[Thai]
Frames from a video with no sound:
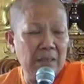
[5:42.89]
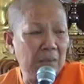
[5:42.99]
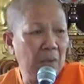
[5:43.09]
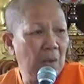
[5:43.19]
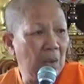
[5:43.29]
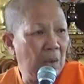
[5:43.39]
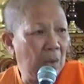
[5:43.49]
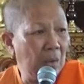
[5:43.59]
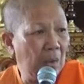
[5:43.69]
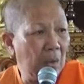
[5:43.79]
แล้วก็
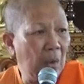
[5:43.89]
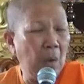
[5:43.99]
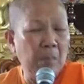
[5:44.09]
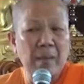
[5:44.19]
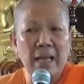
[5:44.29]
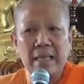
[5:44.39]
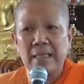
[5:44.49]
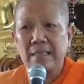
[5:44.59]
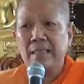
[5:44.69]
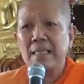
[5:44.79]
ออกไป
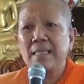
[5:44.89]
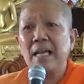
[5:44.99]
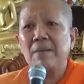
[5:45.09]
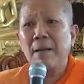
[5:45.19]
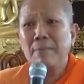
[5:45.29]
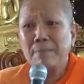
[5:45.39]
เสียใจไหม